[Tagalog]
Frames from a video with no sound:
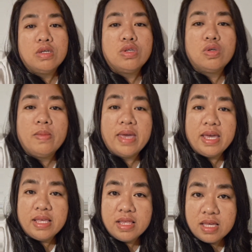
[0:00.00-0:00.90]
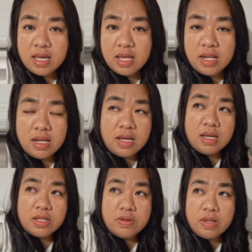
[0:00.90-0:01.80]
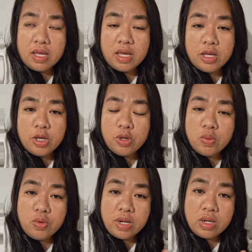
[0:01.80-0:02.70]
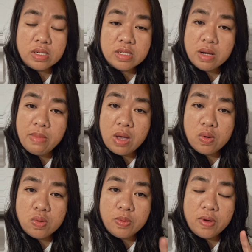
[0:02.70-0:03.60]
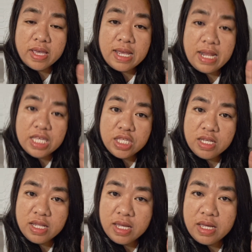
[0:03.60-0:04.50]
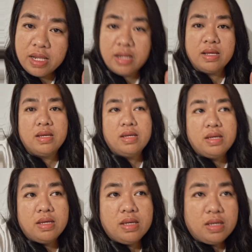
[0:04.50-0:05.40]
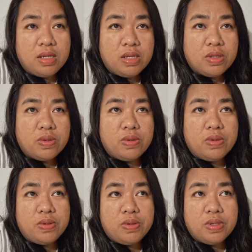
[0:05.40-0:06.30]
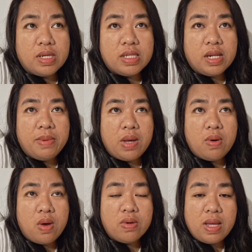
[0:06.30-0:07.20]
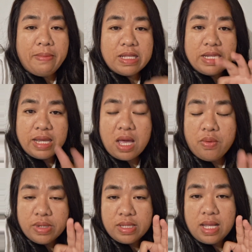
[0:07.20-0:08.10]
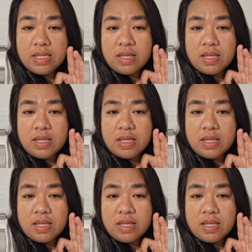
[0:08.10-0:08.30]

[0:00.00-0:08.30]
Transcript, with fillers: So, may angel. Uh, today, yung unang trabaho ko po ay kila engineer. So, nagtrabaho ako dapat 3 hours lang.